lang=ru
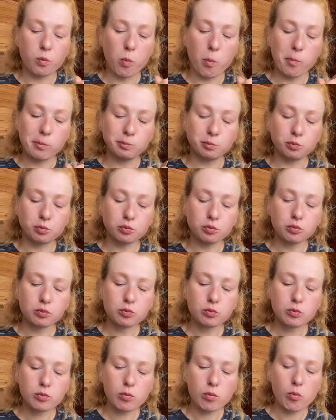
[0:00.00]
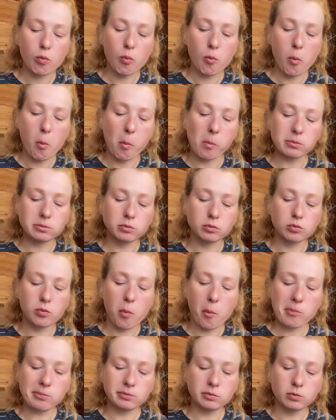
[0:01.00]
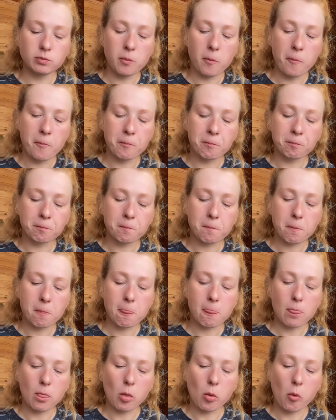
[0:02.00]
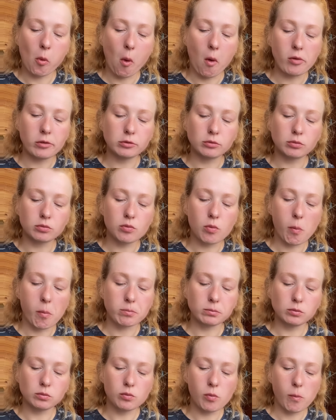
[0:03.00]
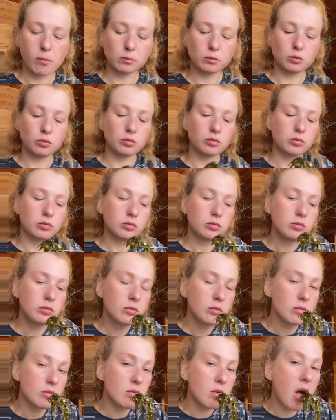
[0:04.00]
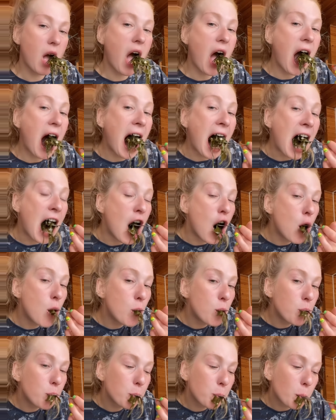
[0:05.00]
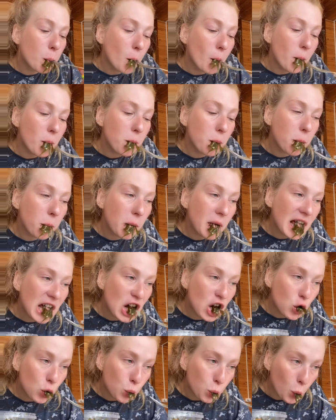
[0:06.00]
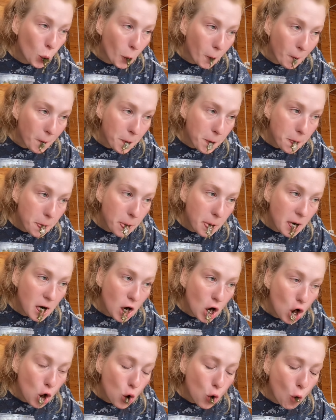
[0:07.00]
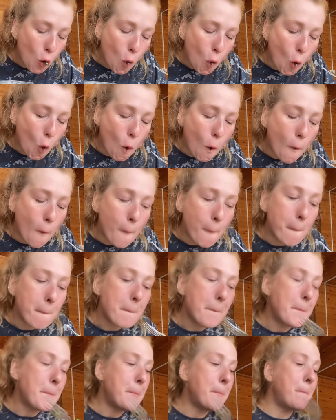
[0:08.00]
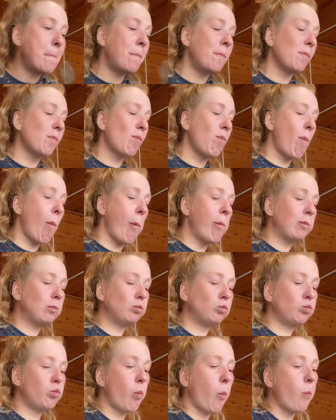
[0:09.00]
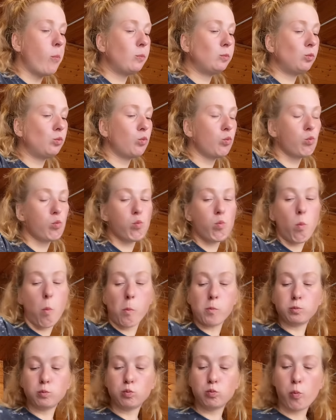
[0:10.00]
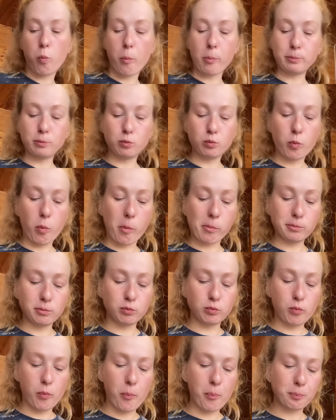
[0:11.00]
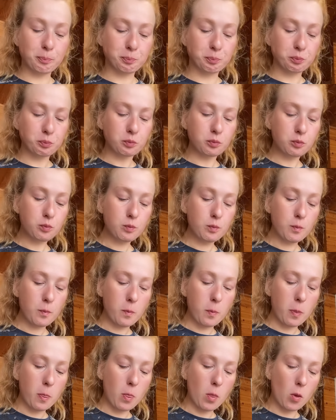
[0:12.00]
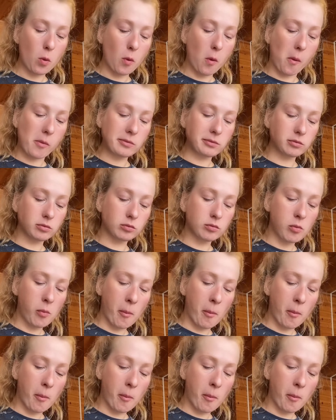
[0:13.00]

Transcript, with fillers: чтобы она была как будто бы прямо вот герметично, как Слушай, закупорена. А в магазине как продают тогда? Железных, железные, а в таких но она закрыта, как будто вот эта, вот, знаешь, вот эта вот штука не сорвана. Вот это